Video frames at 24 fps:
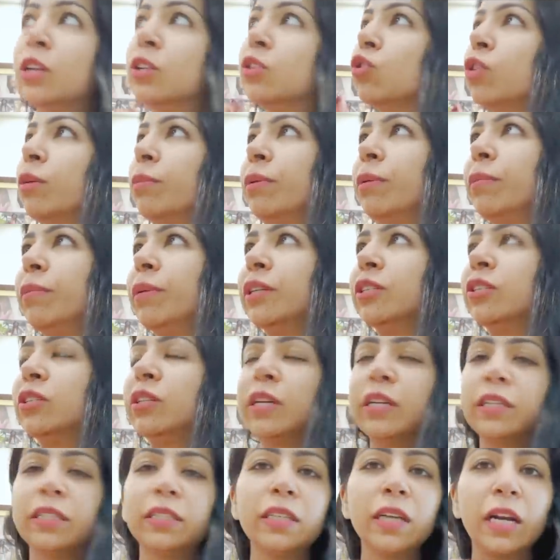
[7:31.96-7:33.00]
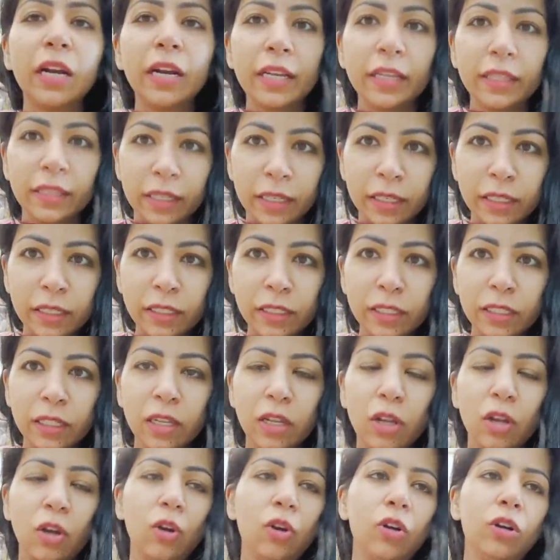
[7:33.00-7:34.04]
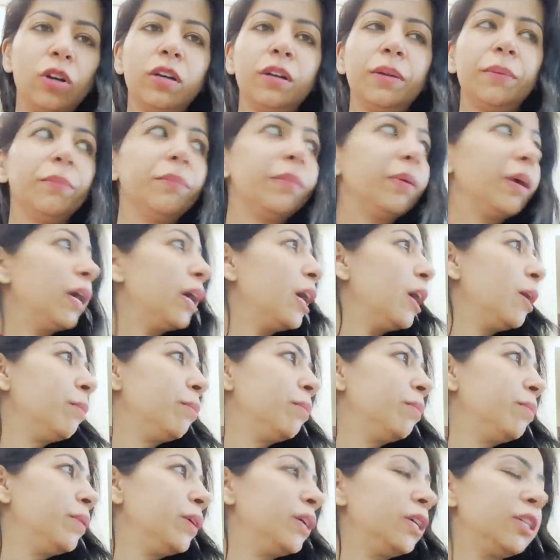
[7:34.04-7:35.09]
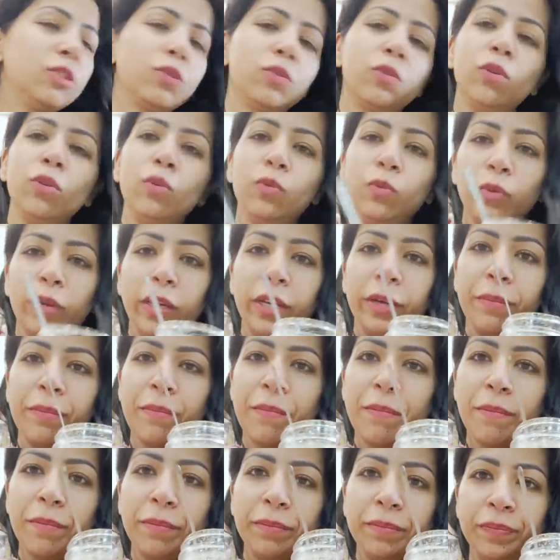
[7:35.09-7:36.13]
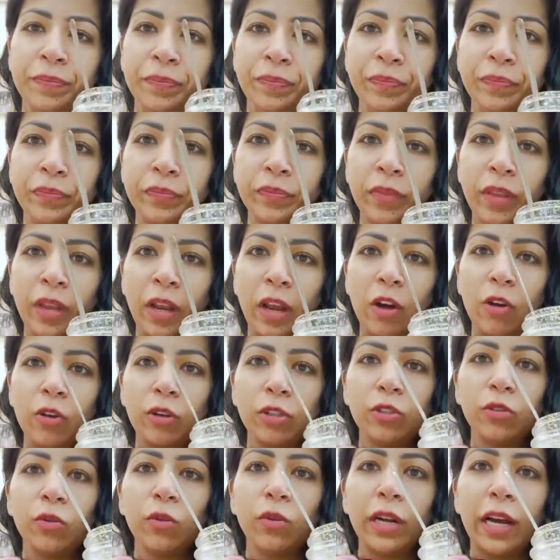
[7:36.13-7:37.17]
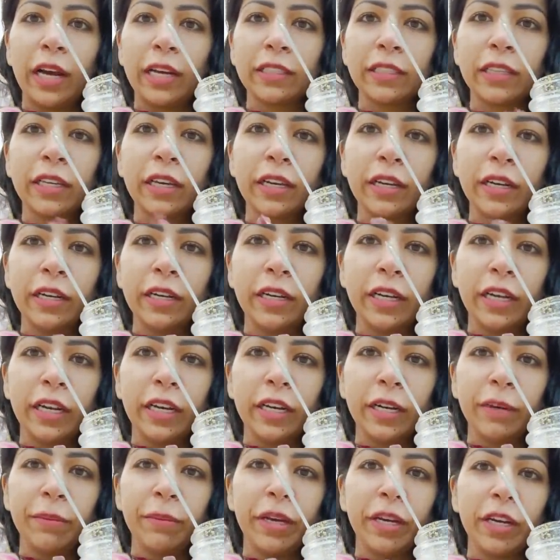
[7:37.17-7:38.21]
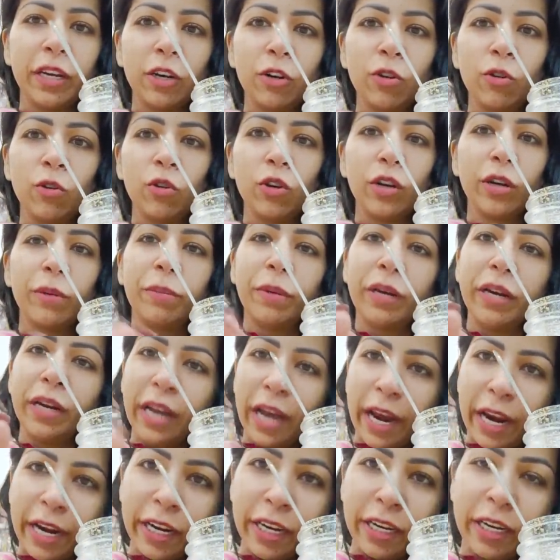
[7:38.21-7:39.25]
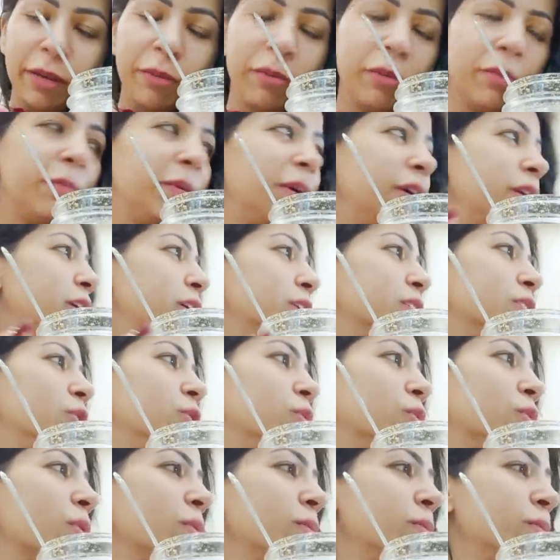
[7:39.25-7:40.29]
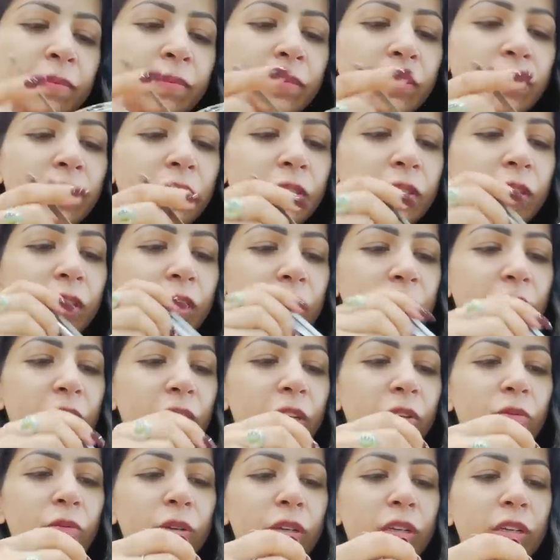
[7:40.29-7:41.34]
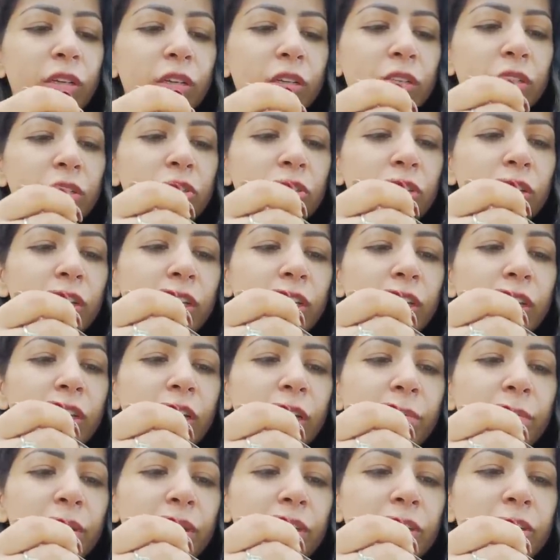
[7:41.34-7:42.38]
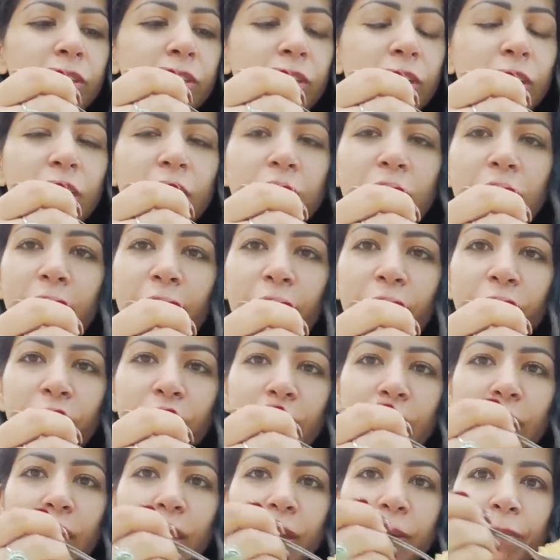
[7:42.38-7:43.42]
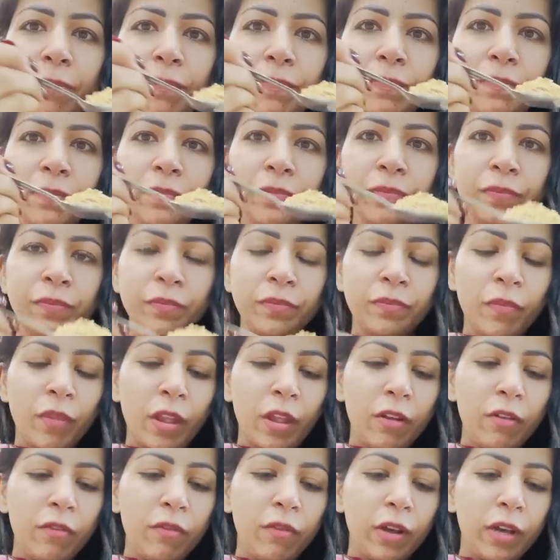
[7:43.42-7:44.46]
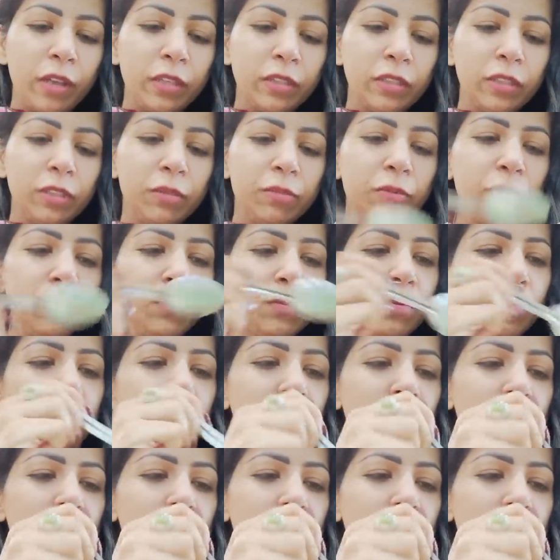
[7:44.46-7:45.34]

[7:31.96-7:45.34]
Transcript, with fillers: सो अभी बज रहे हैं साढ़े दस और मैं अब इसको लूँगी इसको ग्लास के कंटेनर में ही रखो और अपने डाइनिंग टेबल पे ही रख लो तो कितनी क्वांटिटी चाहिए हमें इसकी टफी वन स्पून